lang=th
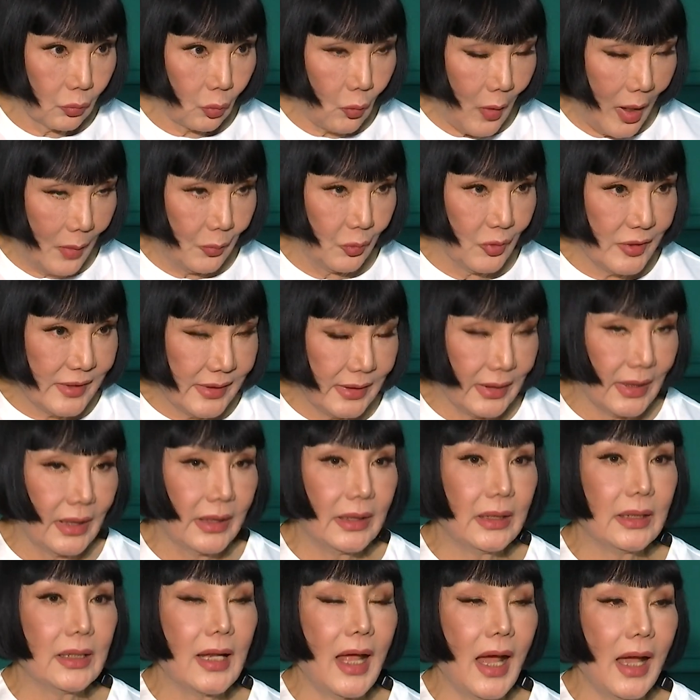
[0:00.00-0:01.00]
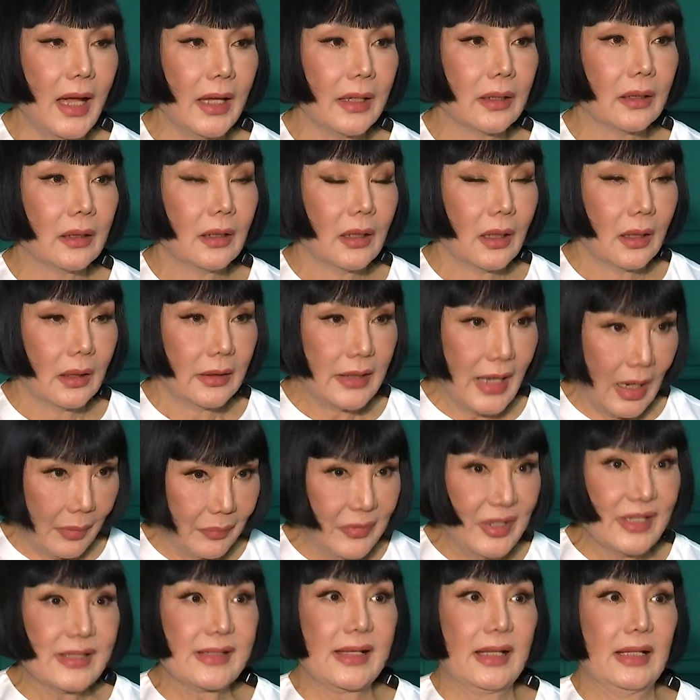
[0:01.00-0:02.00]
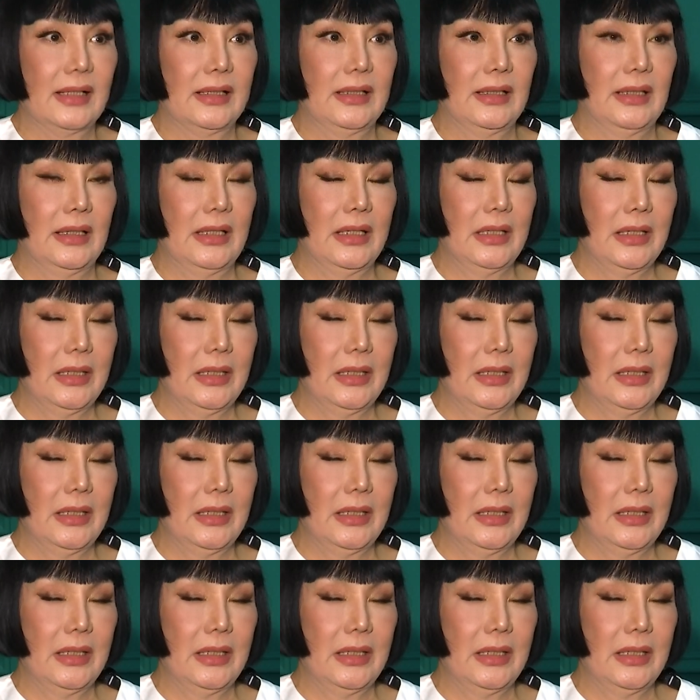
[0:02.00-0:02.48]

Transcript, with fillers: ความรู้สึกอันนี้ได้อย่างมีสติ